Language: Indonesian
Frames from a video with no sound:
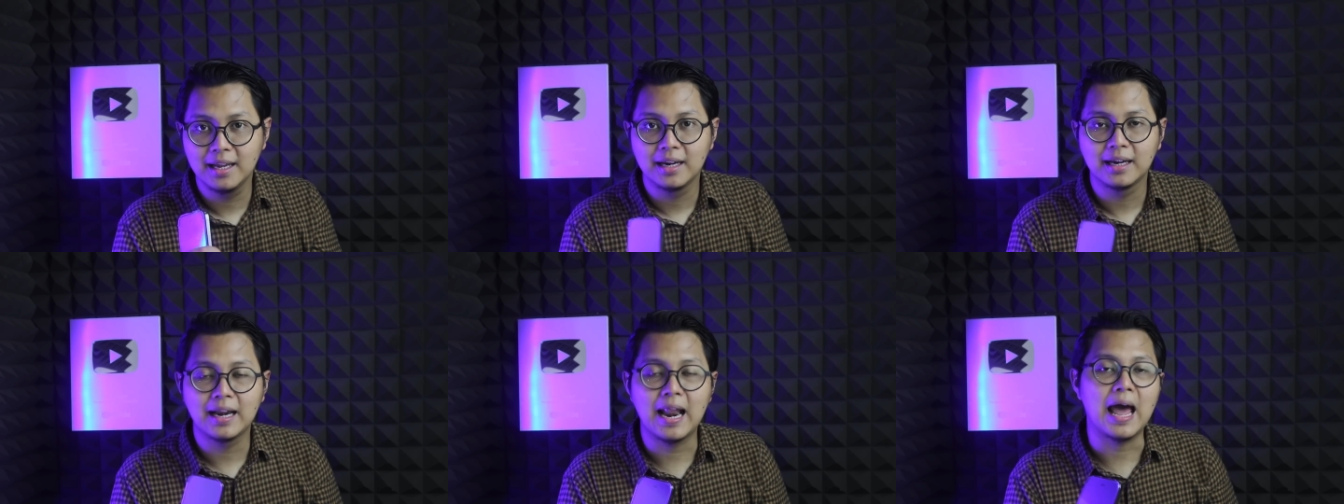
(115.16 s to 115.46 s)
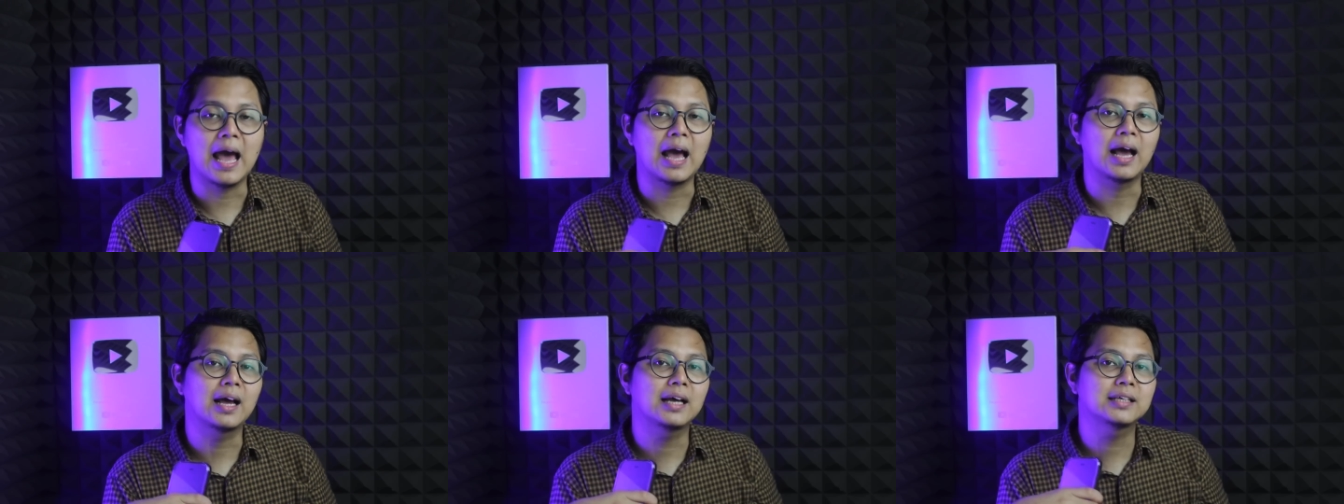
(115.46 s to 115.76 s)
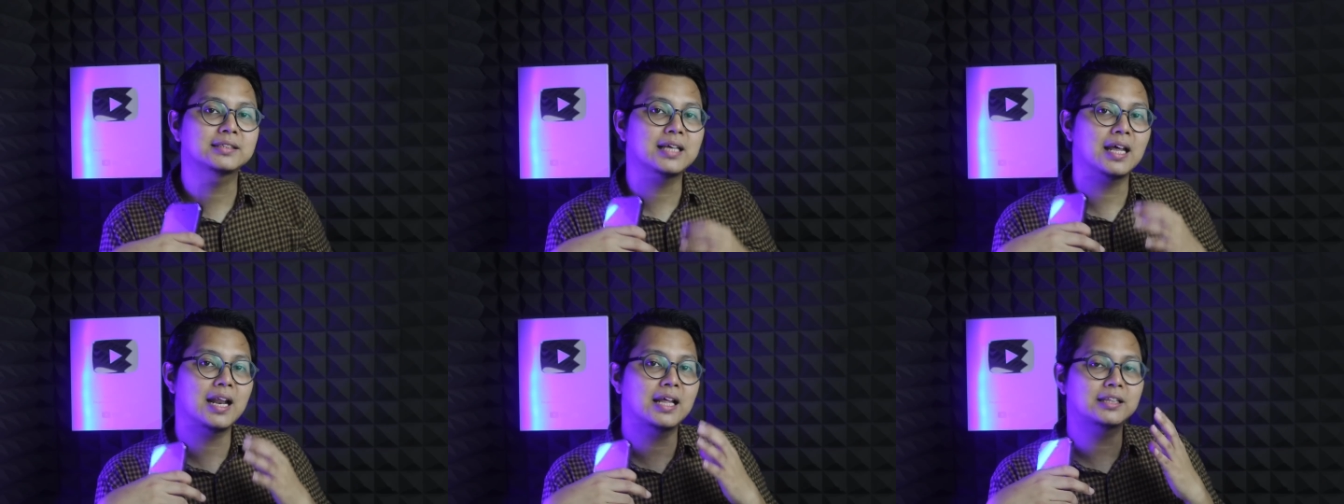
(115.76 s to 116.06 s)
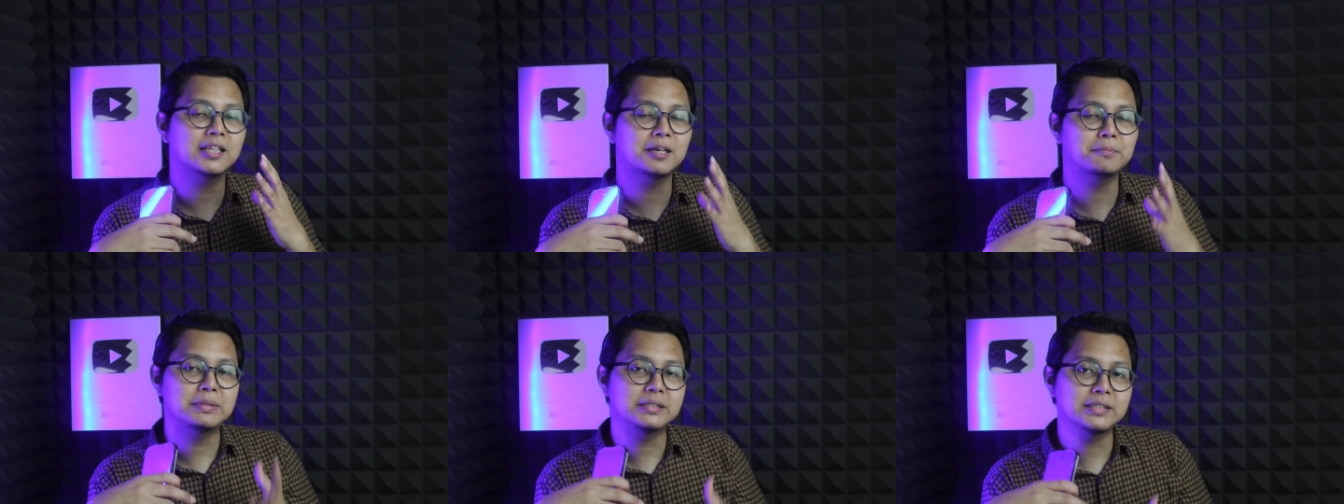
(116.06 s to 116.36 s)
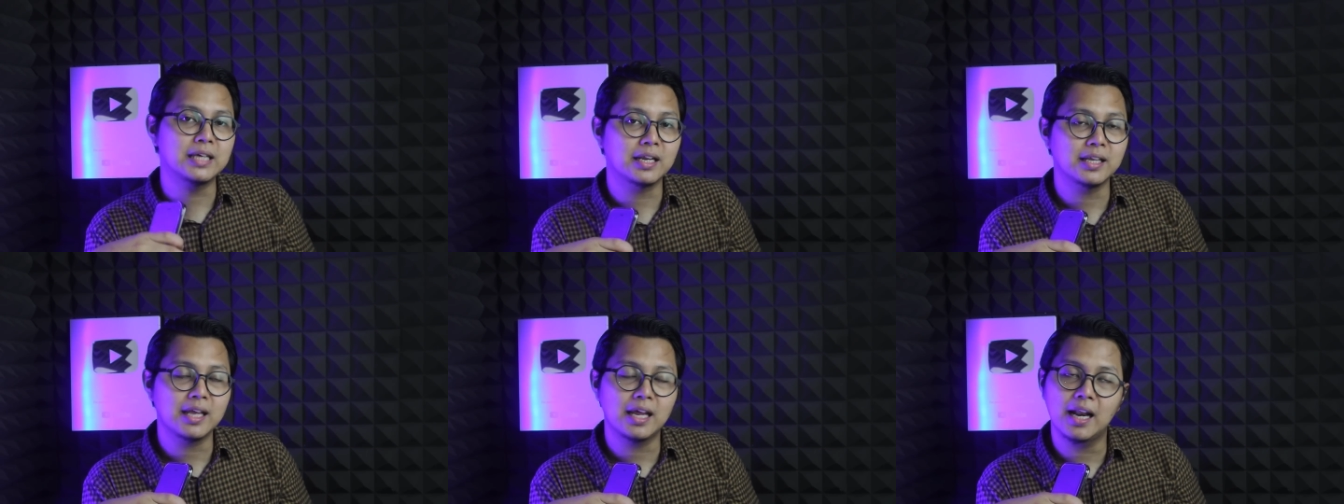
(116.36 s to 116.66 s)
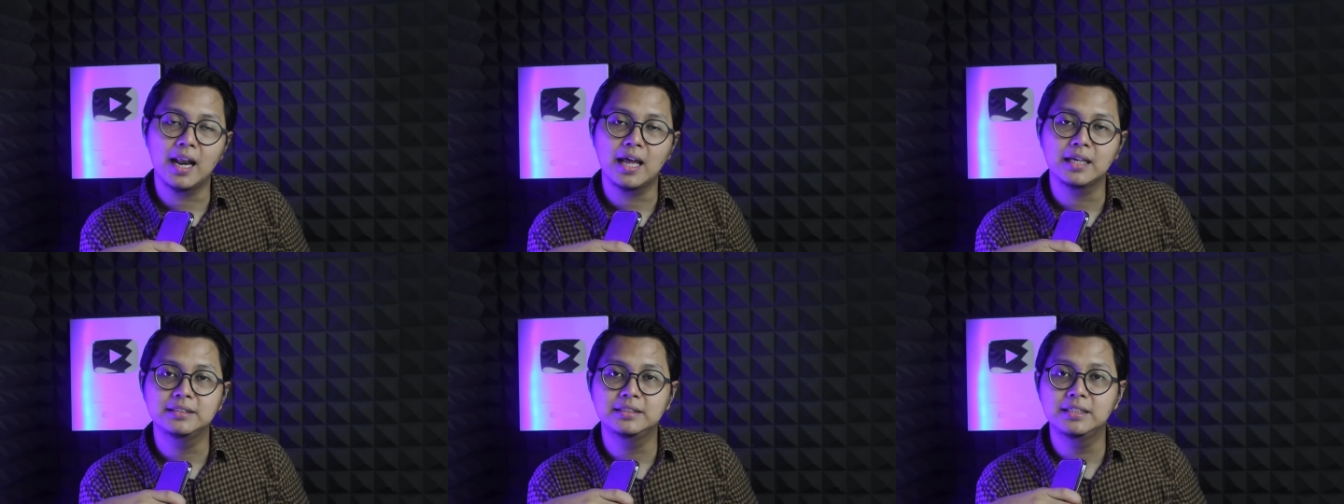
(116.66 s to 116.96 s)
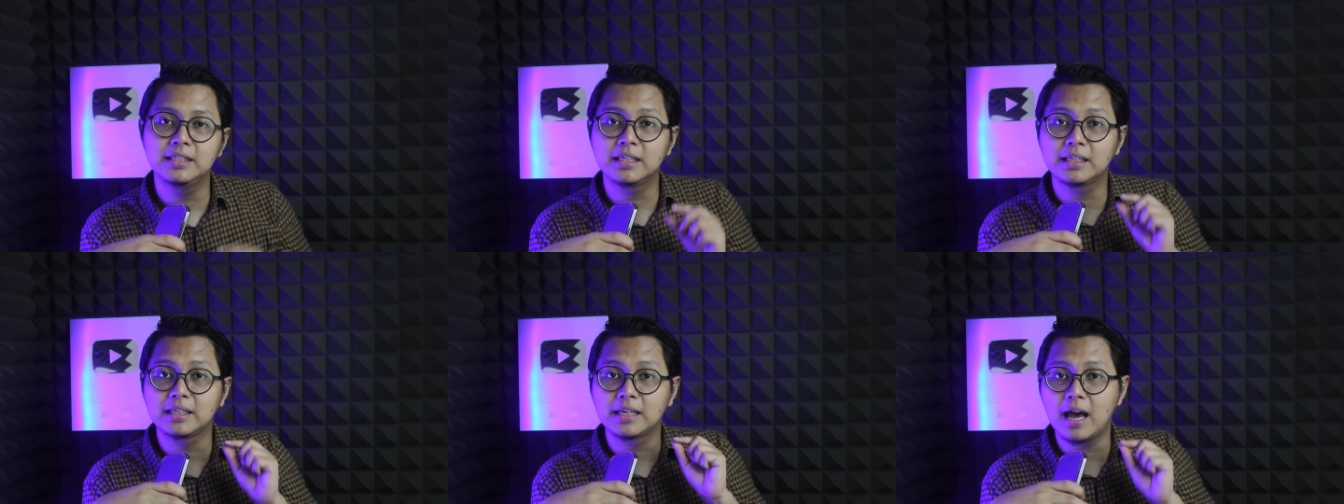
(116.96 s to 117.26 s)
Nah, kesalahan terbesarnya adalah
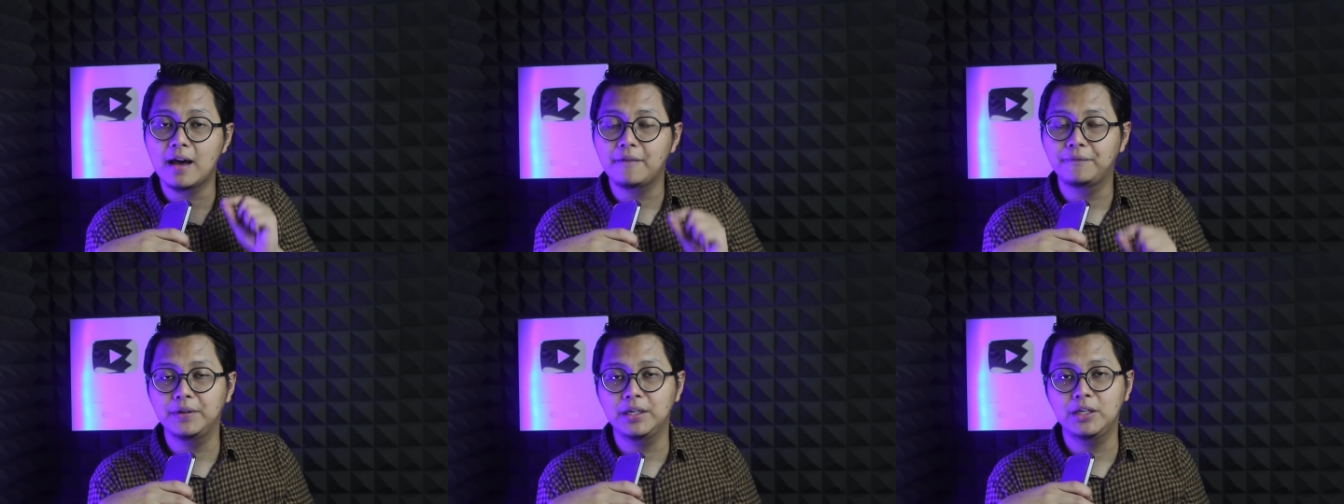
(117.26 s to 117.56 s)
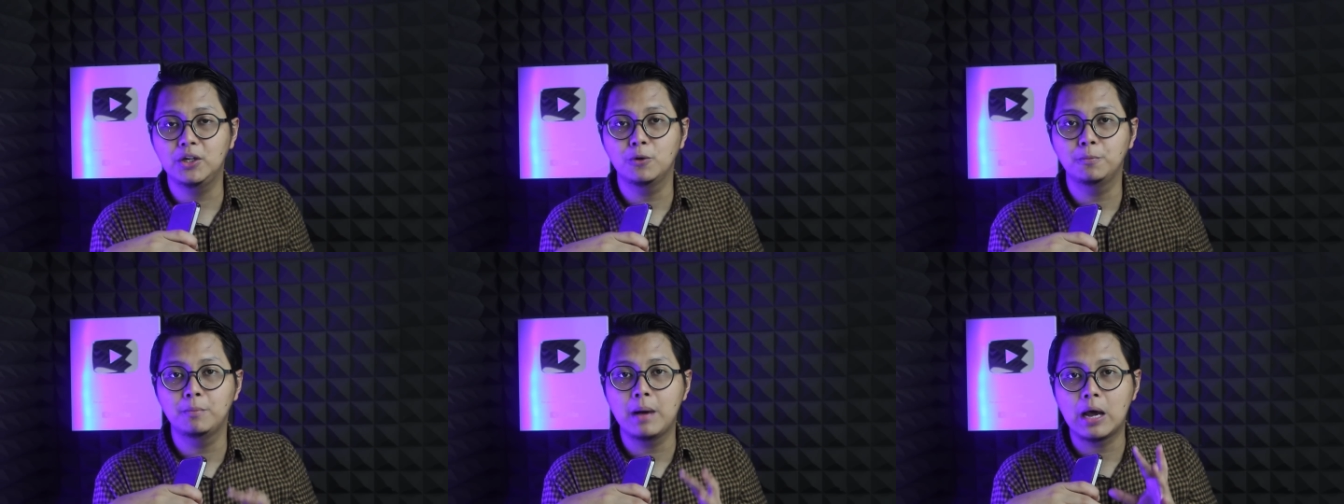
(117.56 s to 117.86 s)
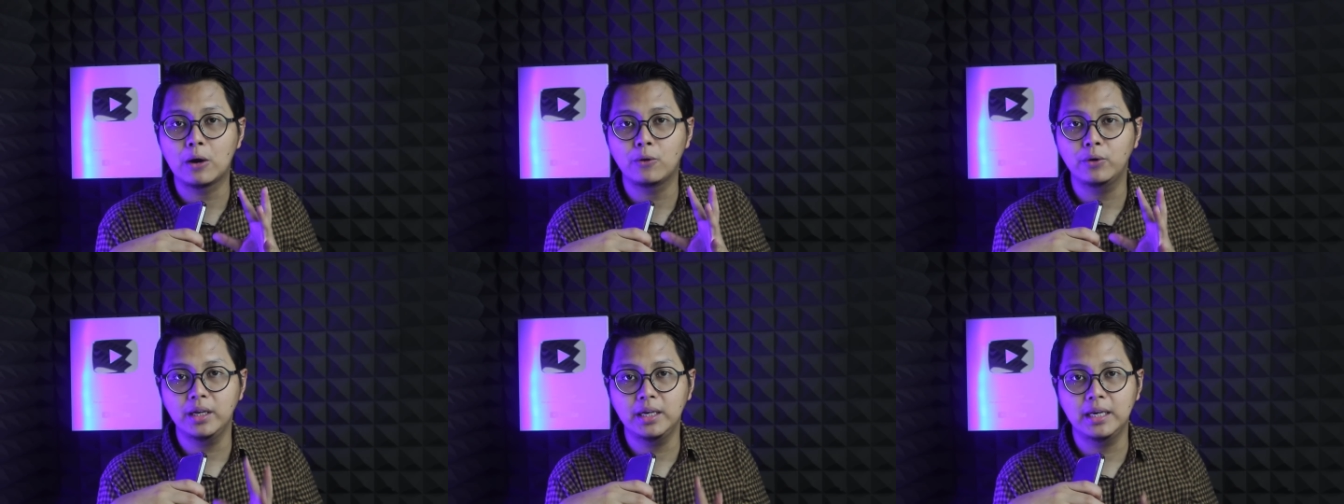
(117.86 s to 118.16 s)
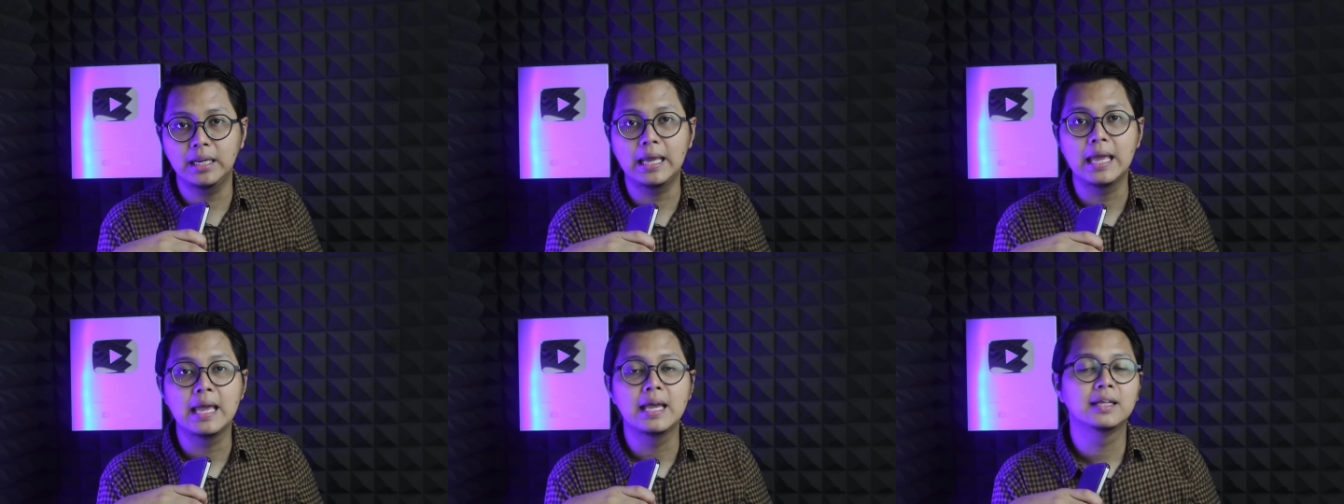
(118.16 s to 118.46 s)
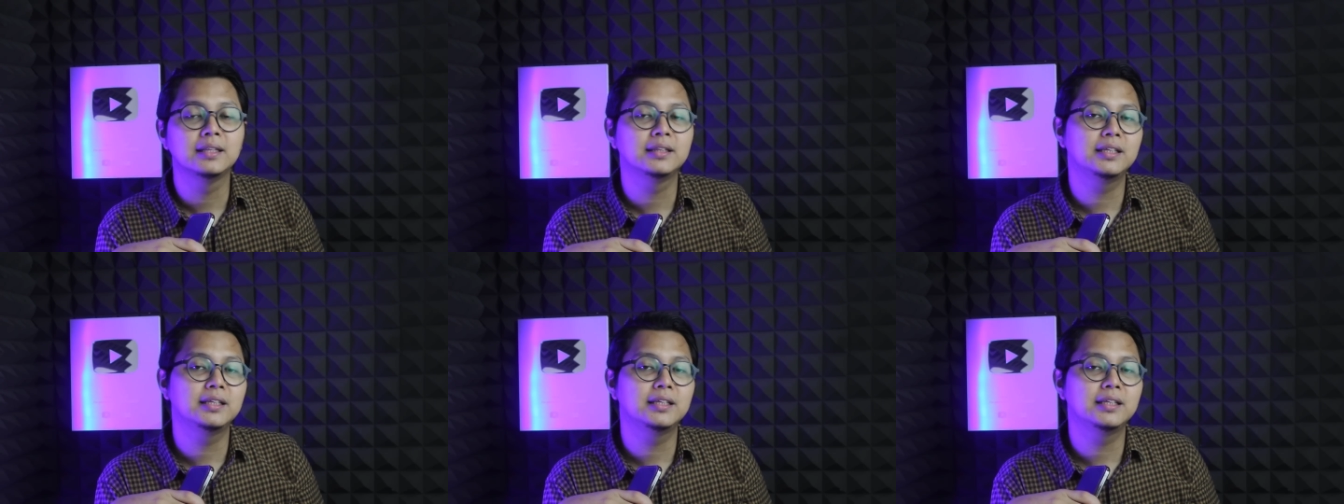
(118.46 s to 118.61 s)
jika video baru ini